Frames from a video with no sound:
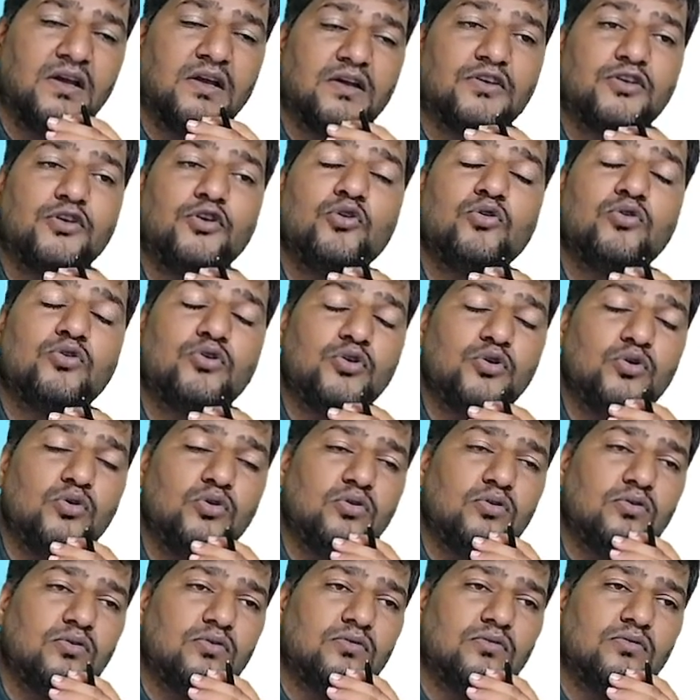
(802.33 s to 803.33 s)
क्यों क्यों
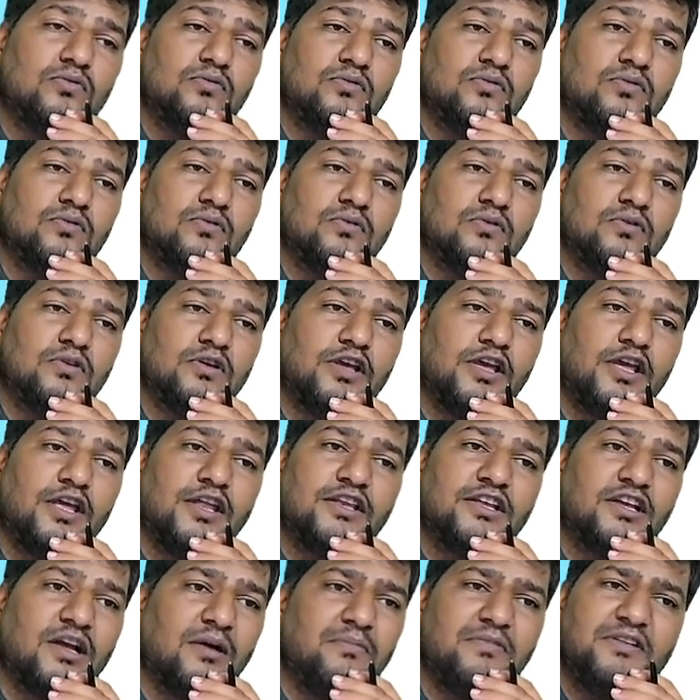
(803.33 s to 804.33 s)

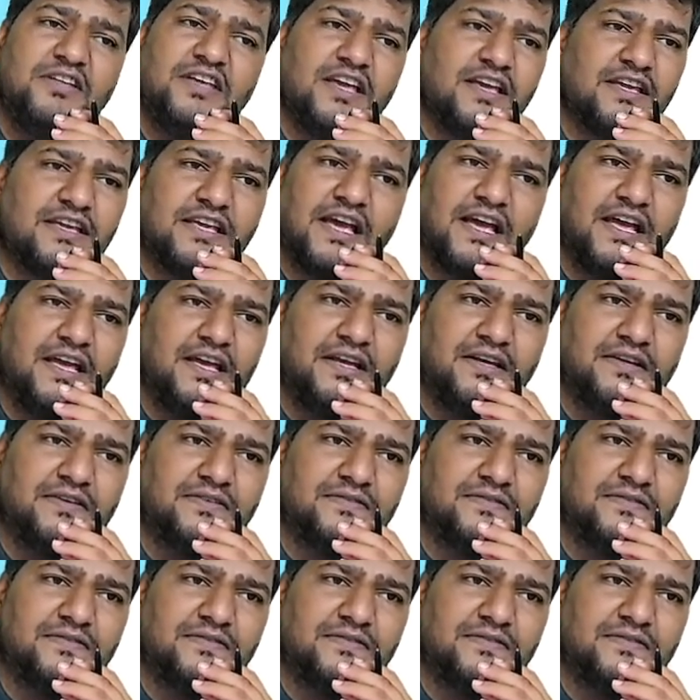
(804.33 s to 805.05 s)
इनकम नहीं है क्या है